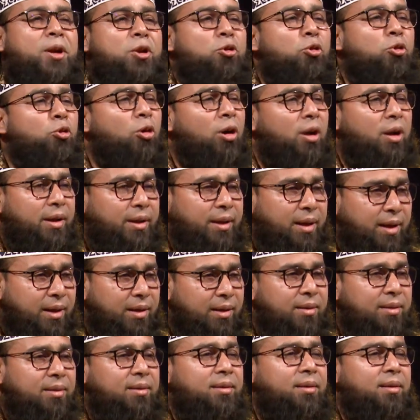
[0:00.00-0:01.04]
বিরুল
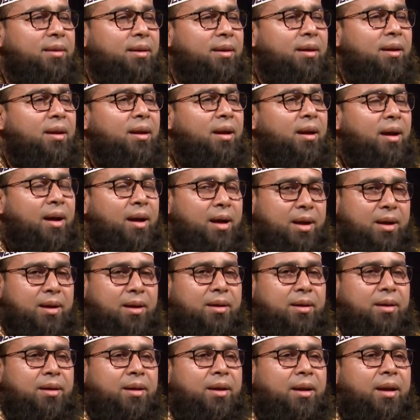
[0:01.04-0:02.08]
ওয়ালেদাইন
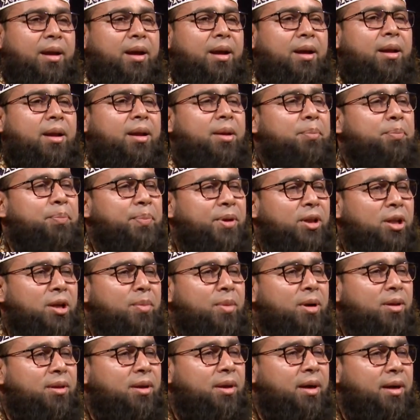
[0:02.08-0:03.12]
এখানে
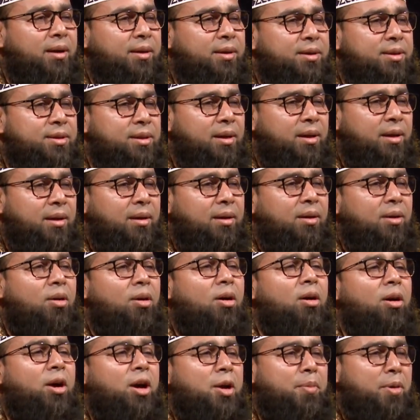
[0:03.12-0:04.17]
পিতামাতার একটা যে
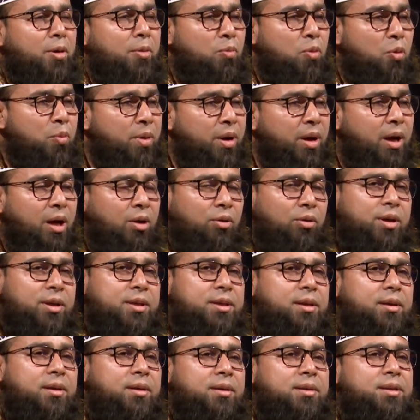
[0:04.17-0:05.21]
হক এবং ভূমিকা
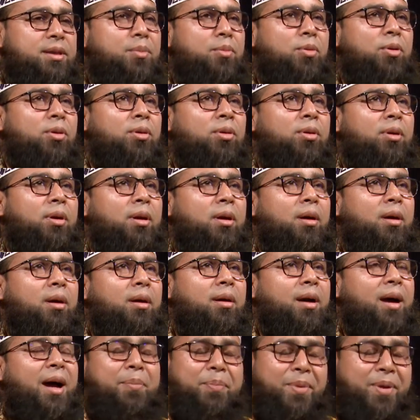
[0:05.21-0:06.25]
রয়েছে যেমন
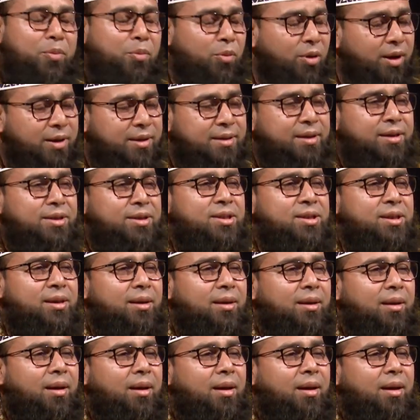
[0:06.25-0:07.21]
আপনি বলেছেন যে